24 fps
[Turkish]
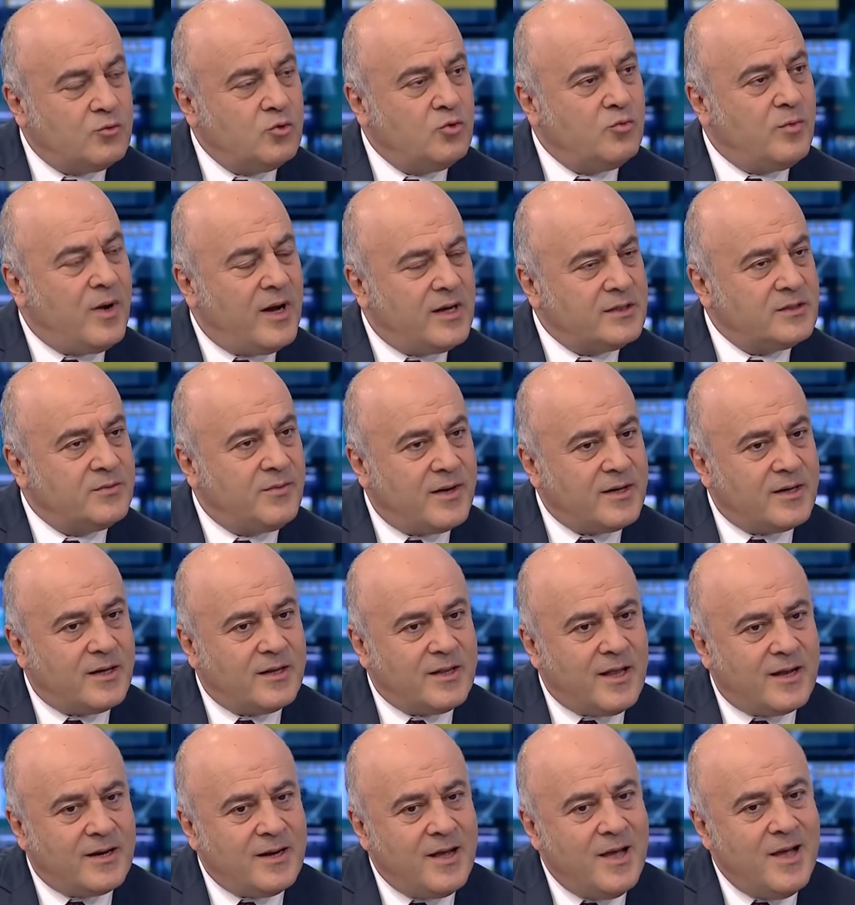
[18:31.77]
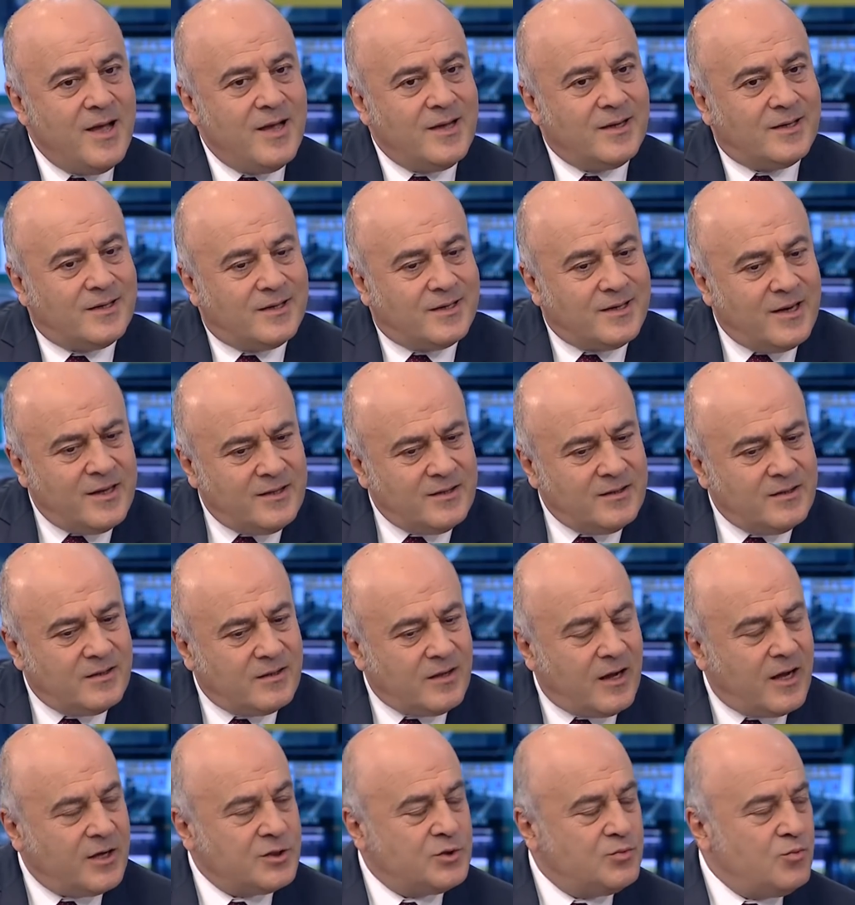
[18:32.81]
Bunu bazı bankalar
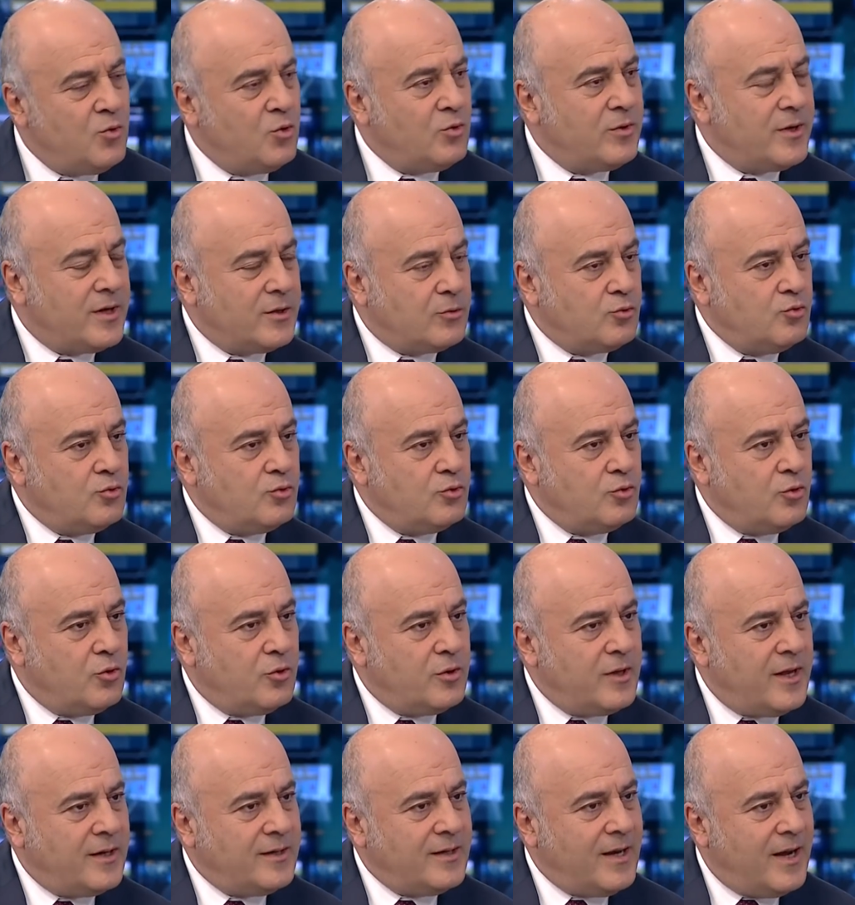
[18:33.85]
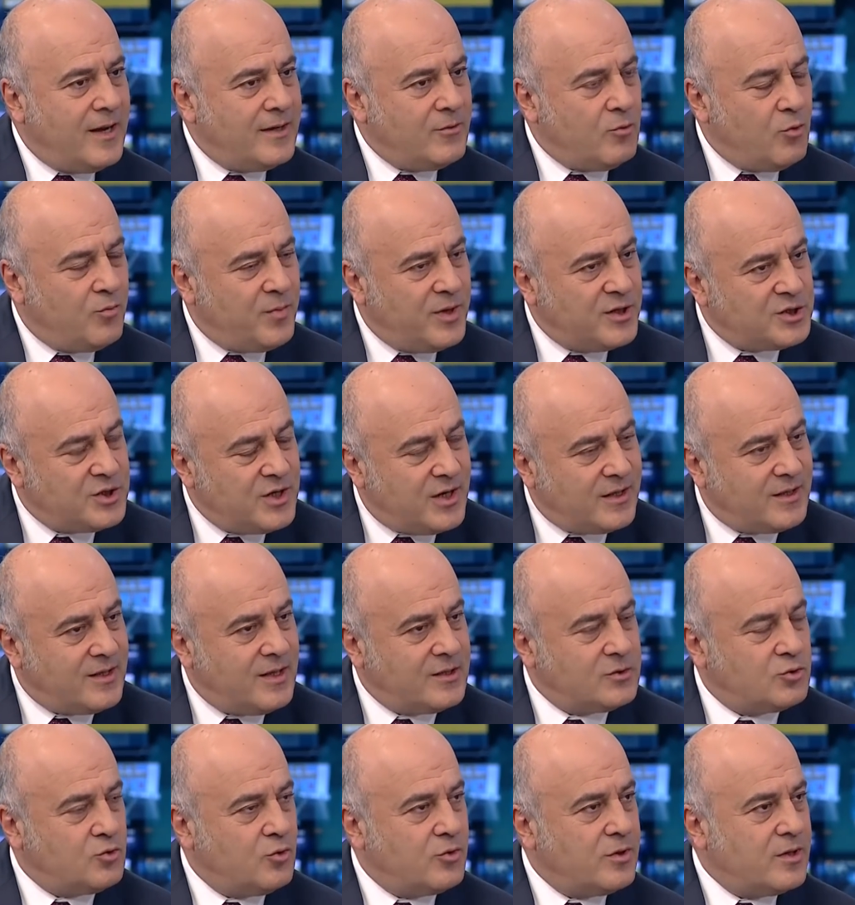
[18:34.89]
kredinin hacmi olarak uyguluyorlar. Yani o
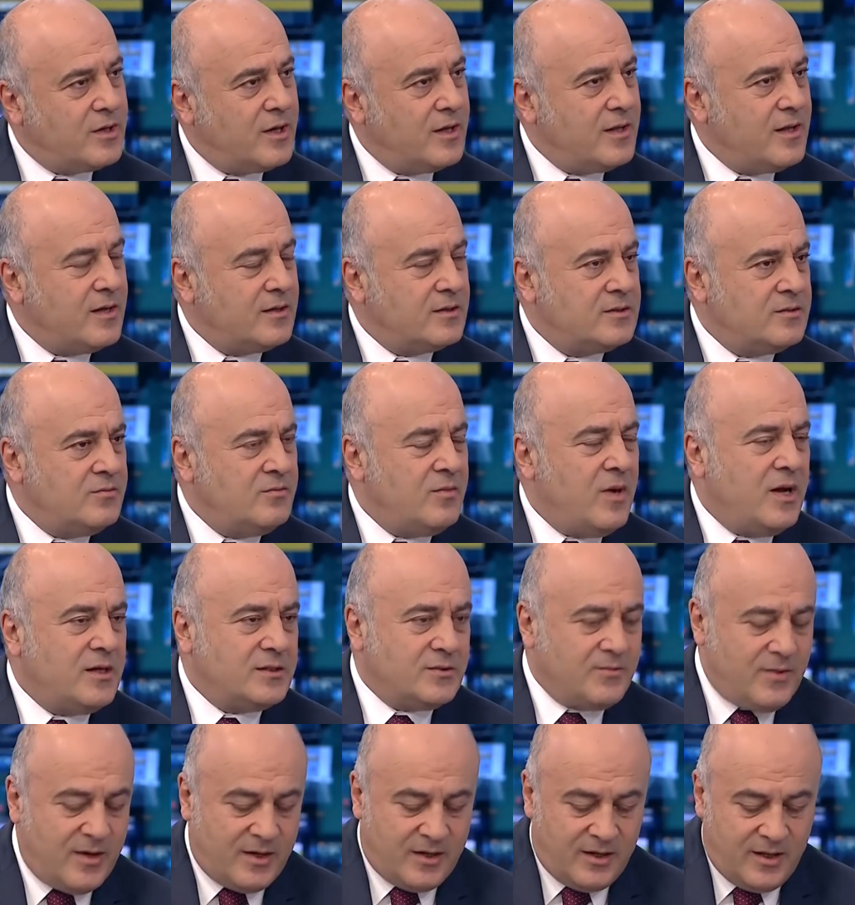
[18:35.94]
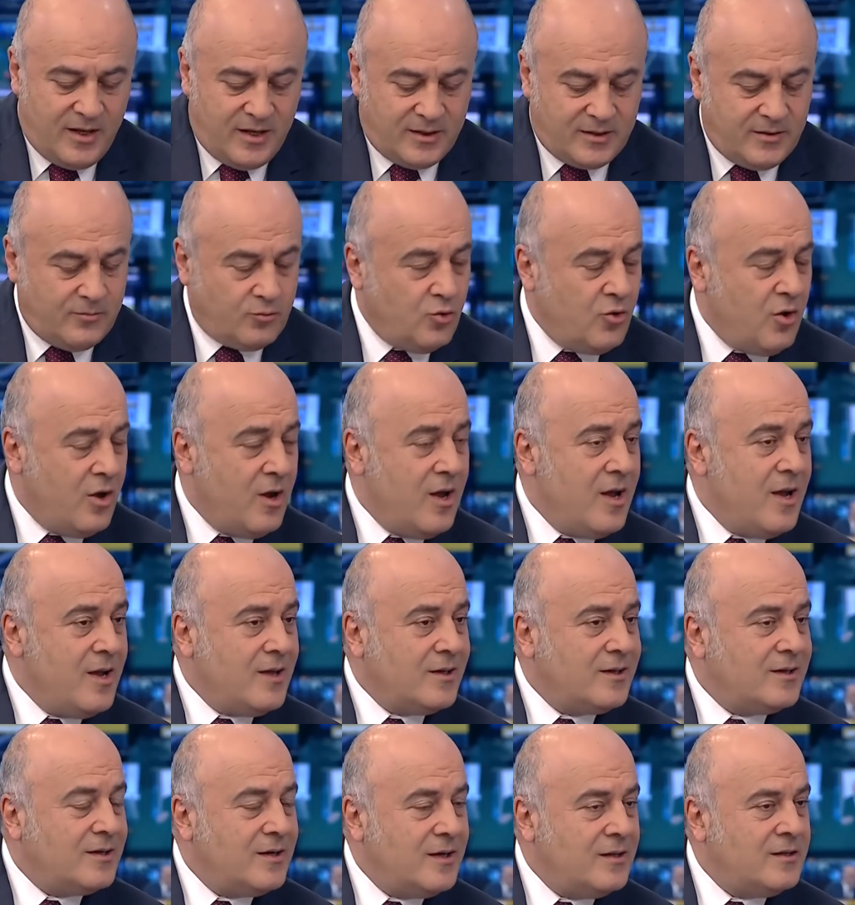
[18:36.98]
peşinattan sonra kalan kısım. Bazı bankalarda bunu
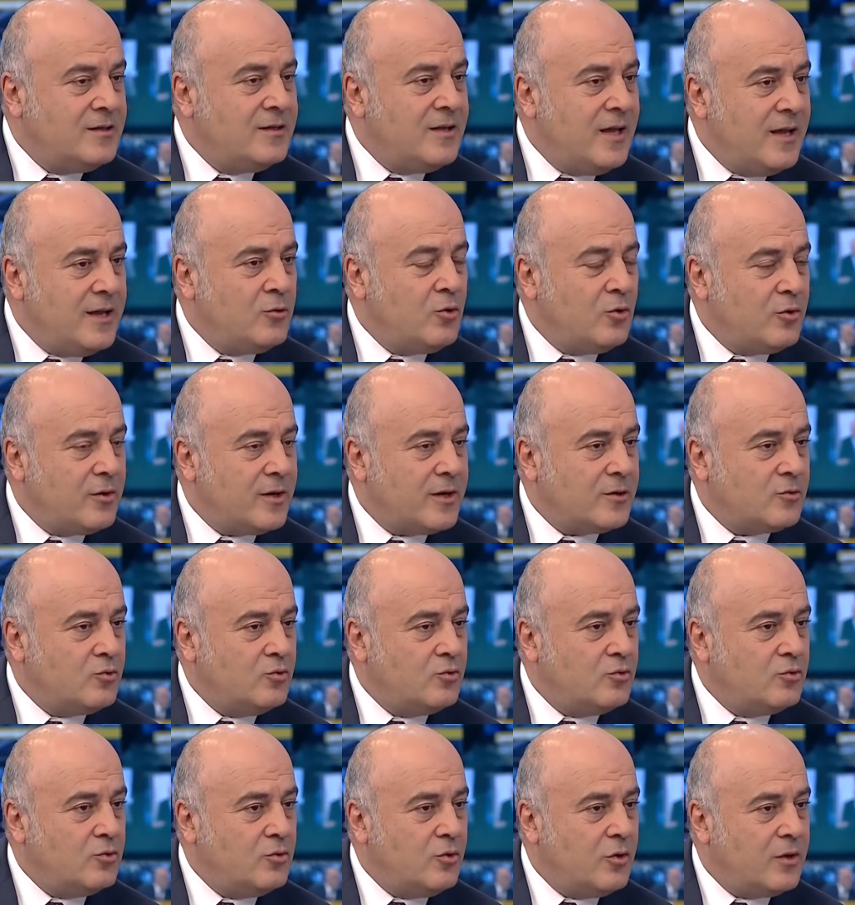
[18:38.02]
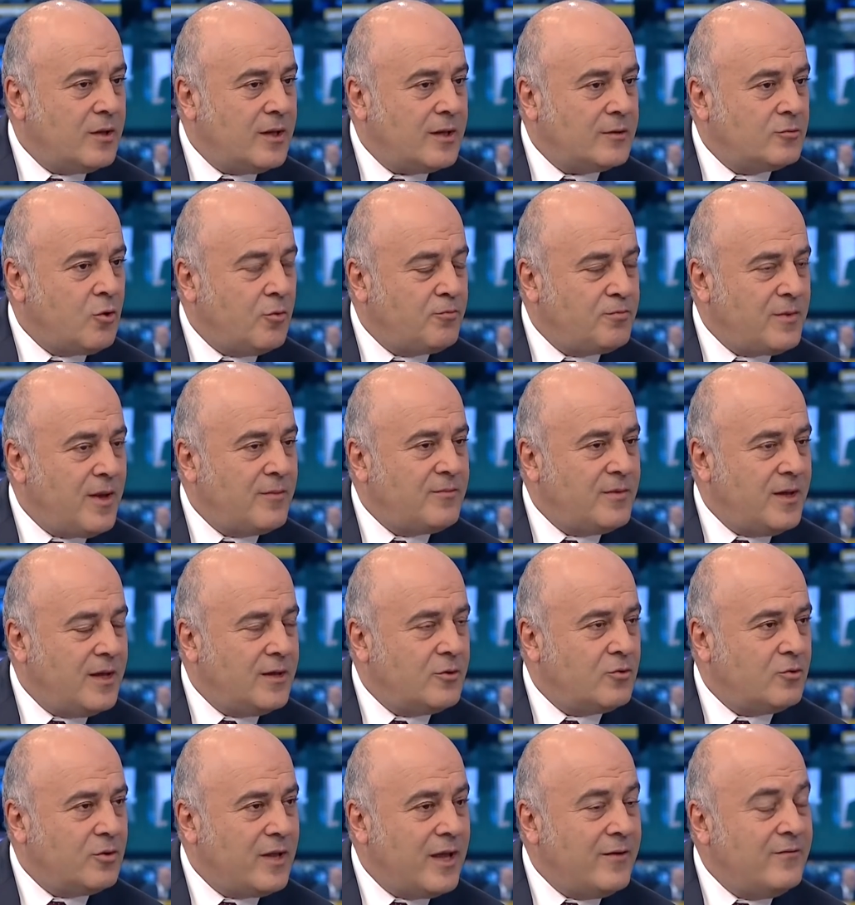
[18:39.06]
kredi değeri olarak uyguluyorlar. Toplam
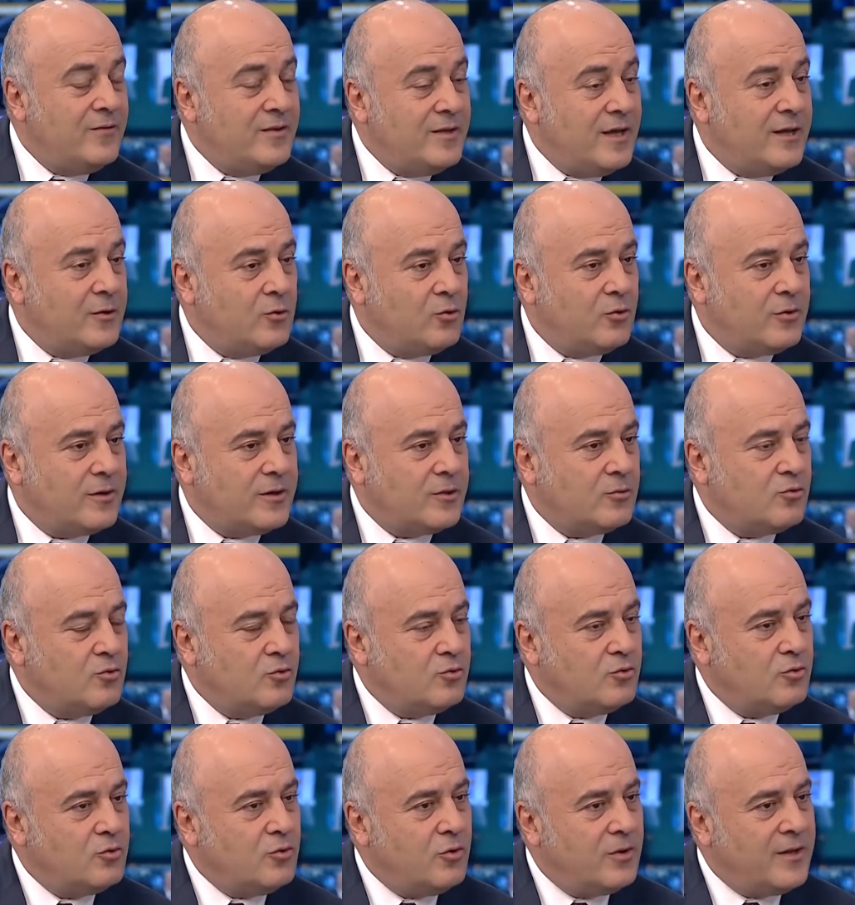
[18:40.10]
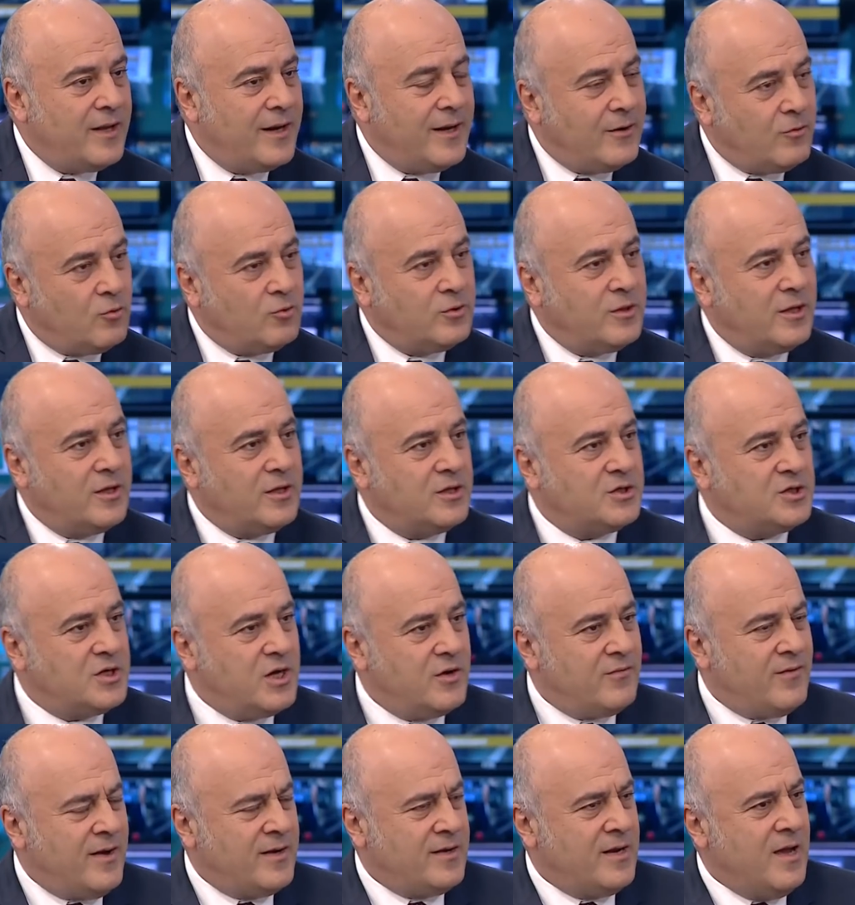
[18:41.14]
değeri, olarak, evin değeri olarak uyguluyorlar. Yani orada da
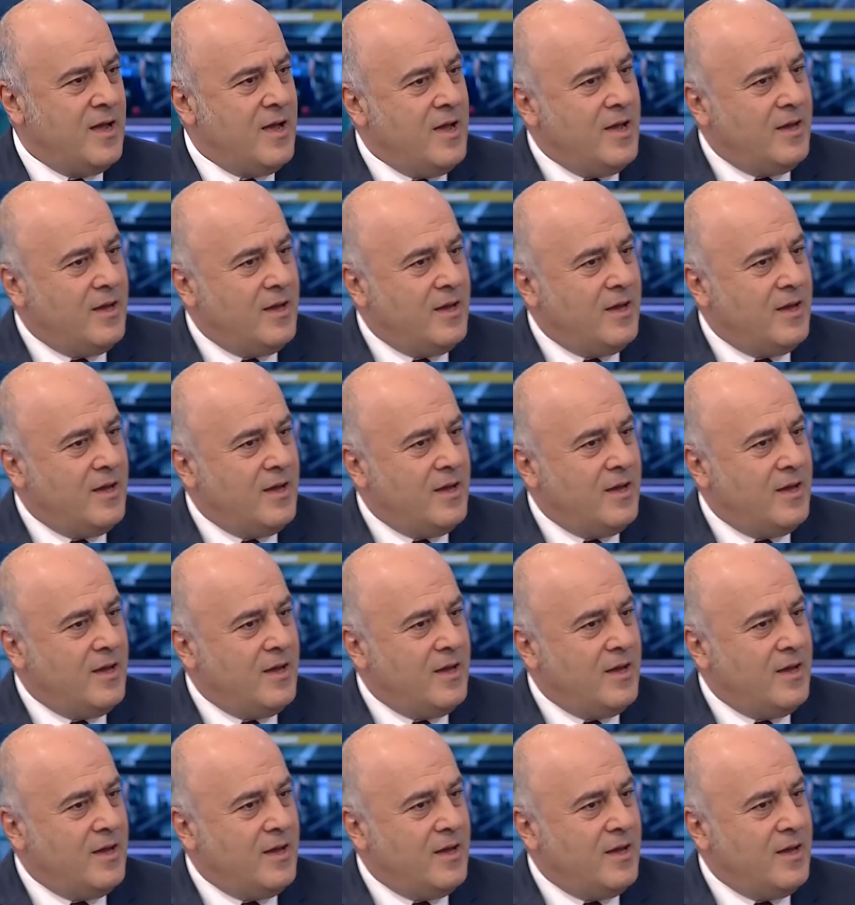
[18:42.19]
şey var.